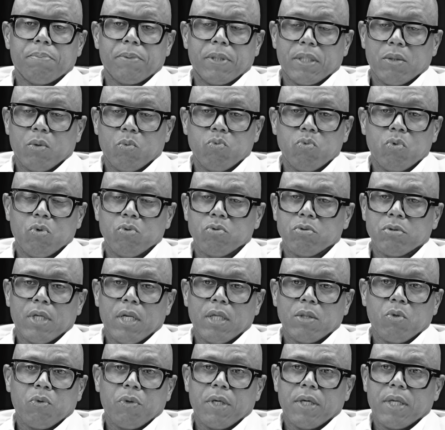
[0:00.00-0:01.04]
un
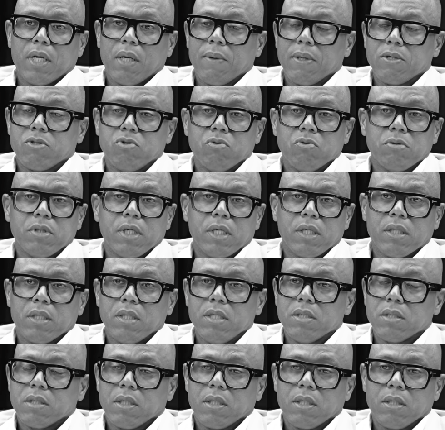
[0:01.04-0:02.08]
contrato de grabación de
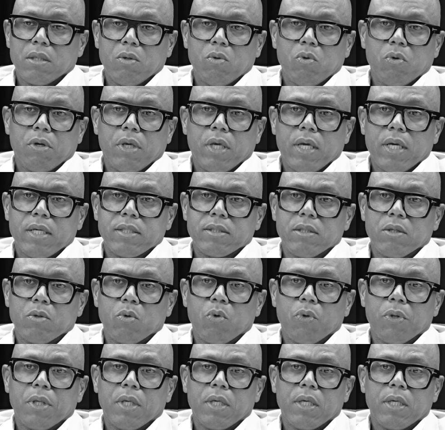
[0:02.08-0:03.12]
artista, que es lo que hacen,
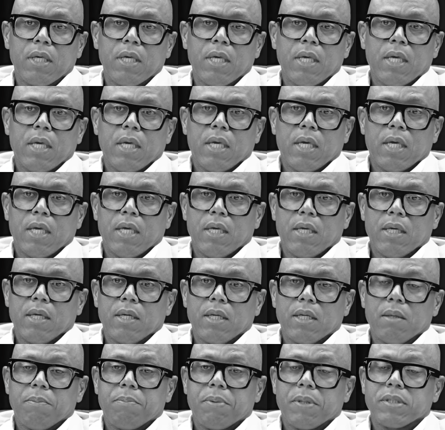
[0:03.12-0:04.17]
o de eh,
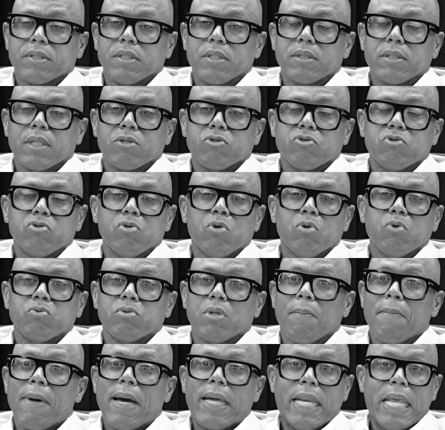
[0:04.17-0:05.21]
representación,
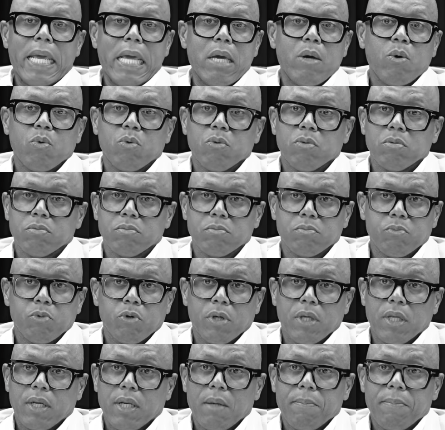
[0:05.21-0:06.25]
de manejo,
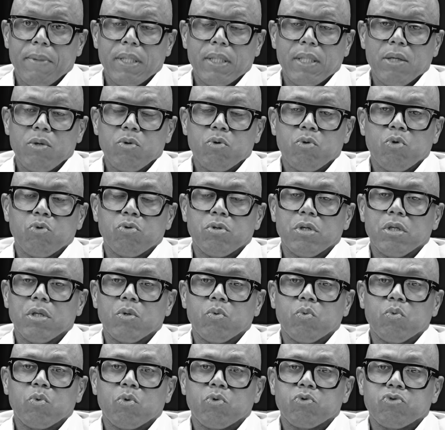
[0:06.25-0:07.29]
porque realmente ellos no tienen
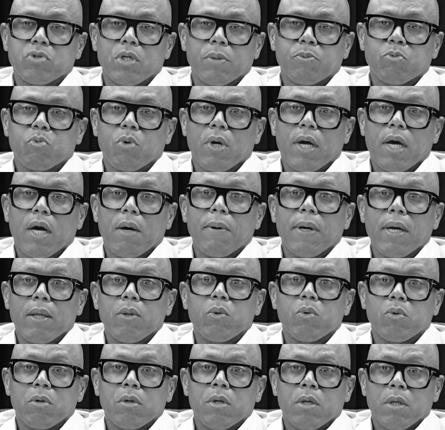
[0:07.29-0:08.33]
un concepto
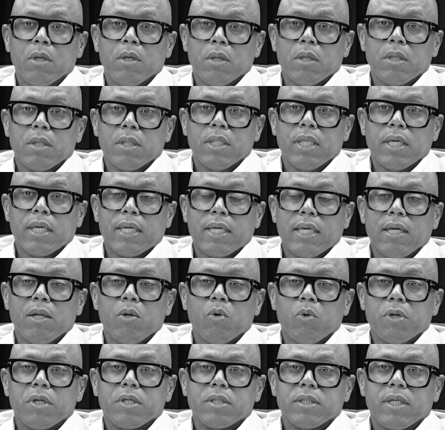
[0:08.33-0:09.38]
acabado de qué es
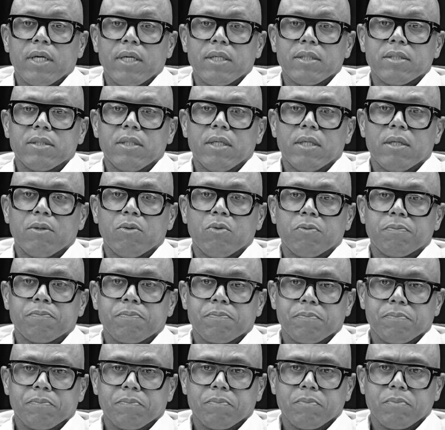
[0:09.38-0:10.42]
lo que están haciendo,
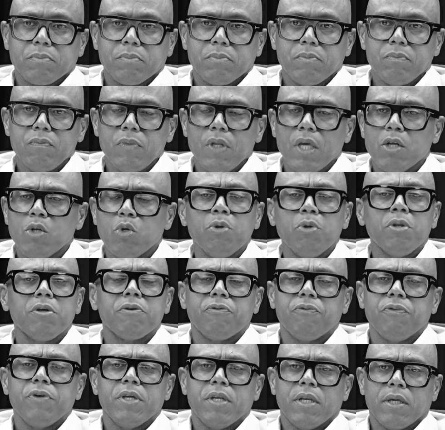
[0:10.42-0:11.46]
no
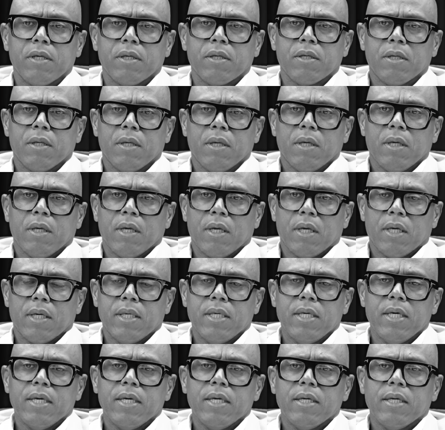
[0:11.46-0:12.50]
definen
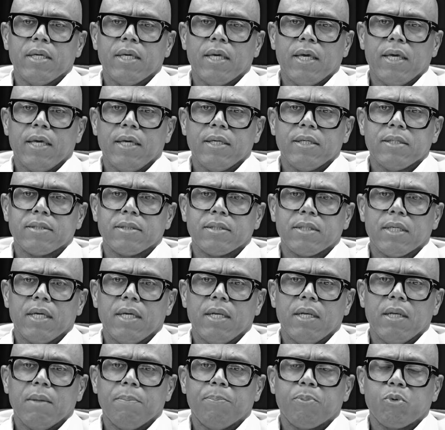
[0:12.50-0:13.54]
quién es
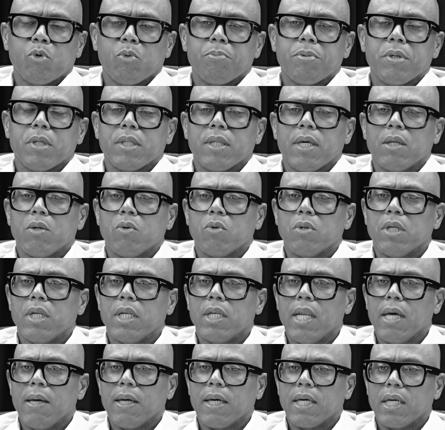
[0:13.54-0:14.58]
el propietario de
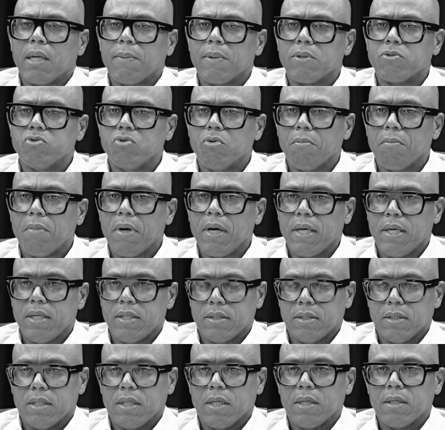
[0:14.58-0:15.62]
la grabación
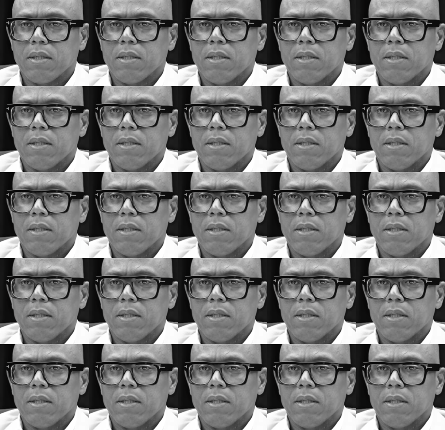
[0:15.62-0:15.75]
maestra,